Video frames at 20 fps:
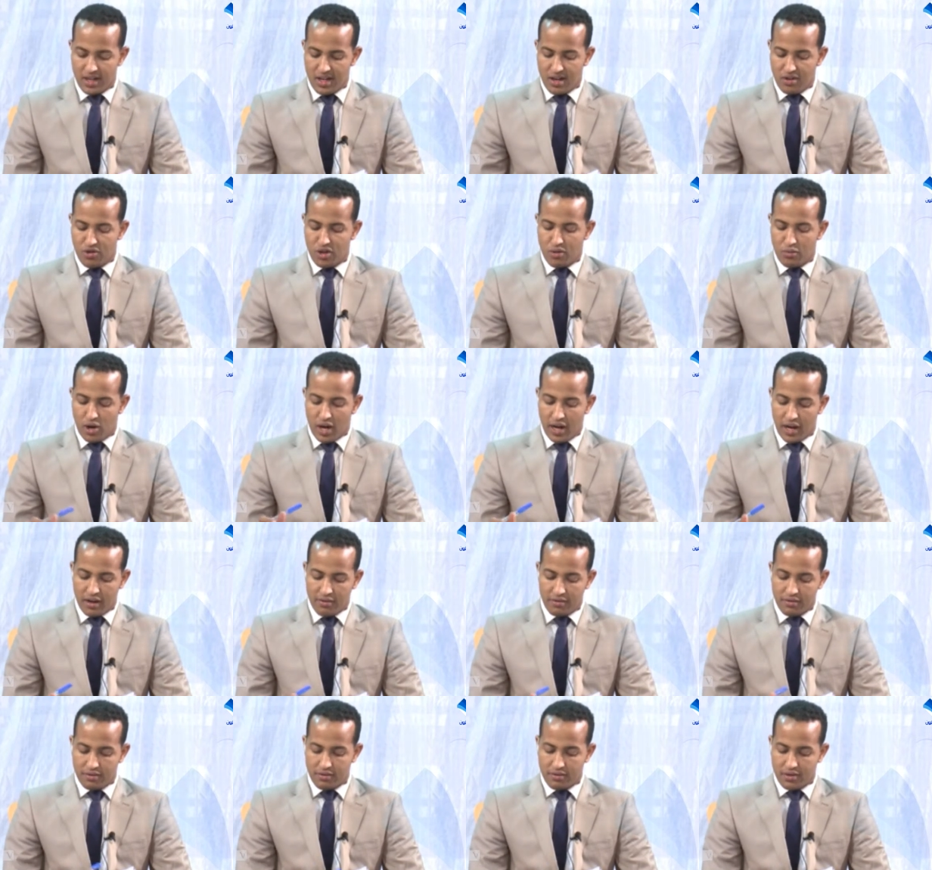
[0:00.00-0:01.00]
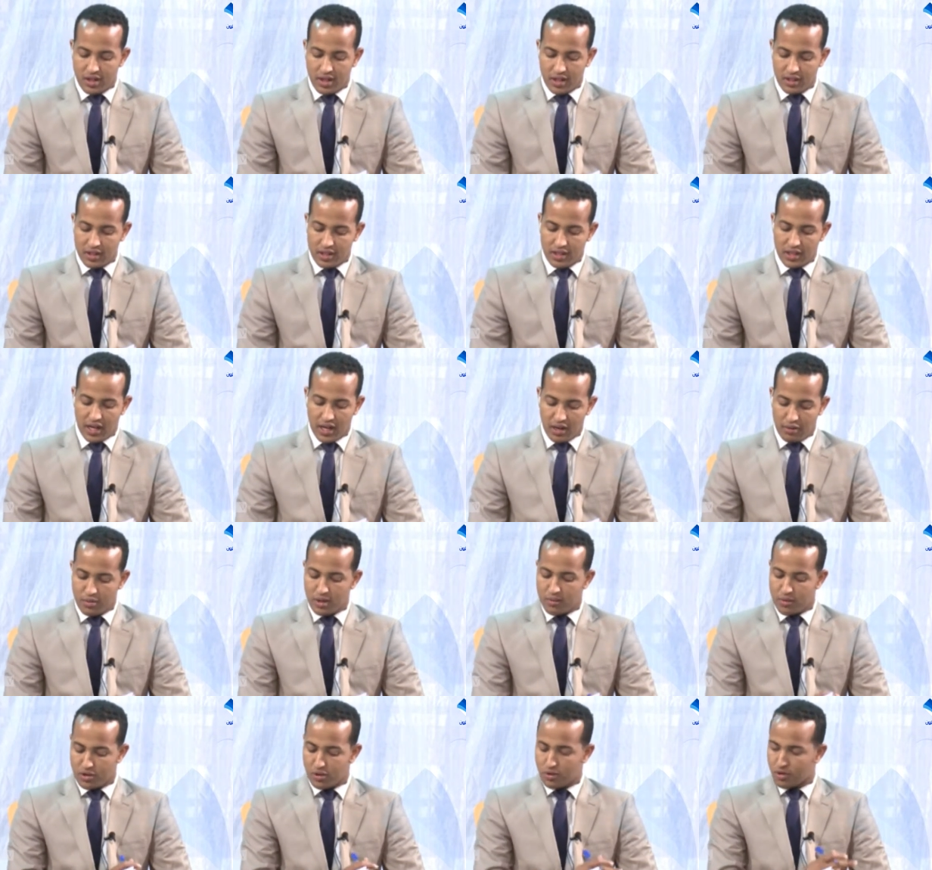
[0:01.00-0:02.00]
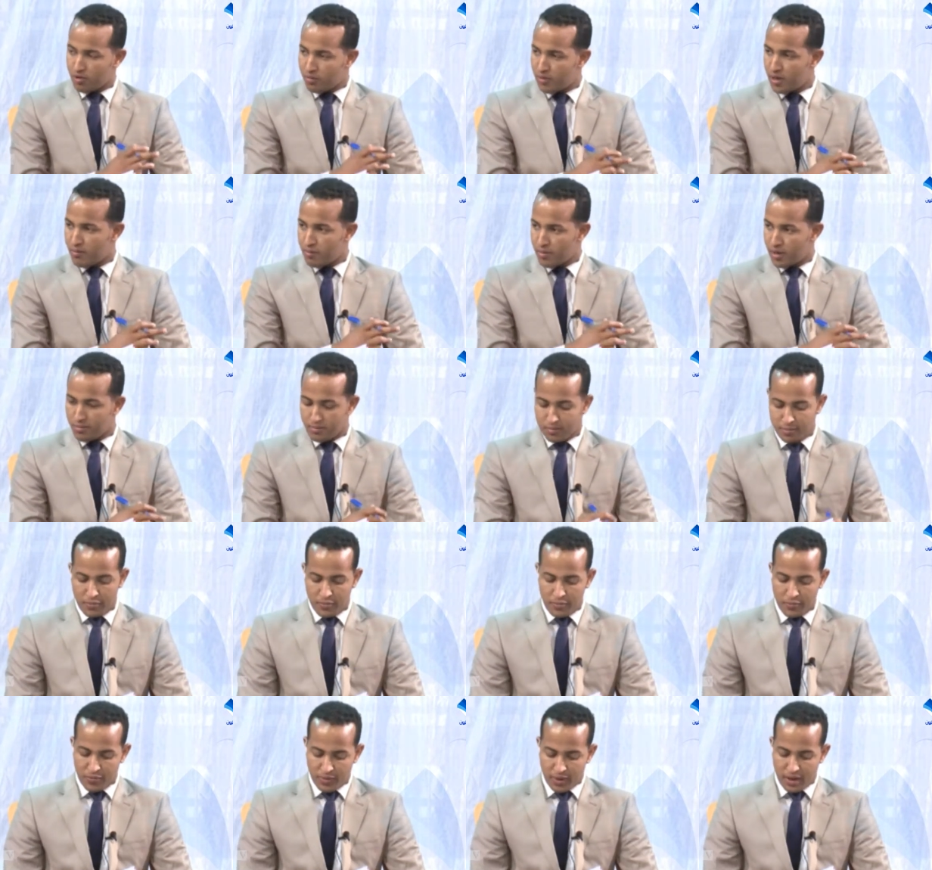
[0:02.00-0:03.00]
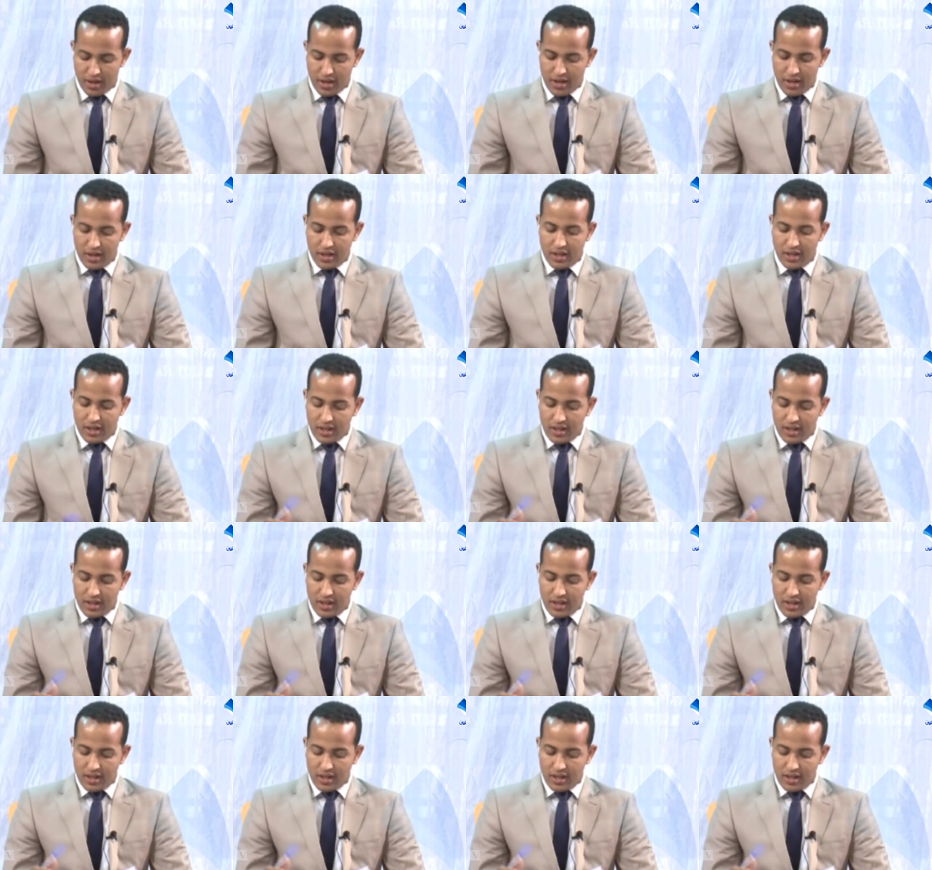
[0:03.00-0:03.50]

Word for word: والمعرف اختصارا بمشروع ميم أمم.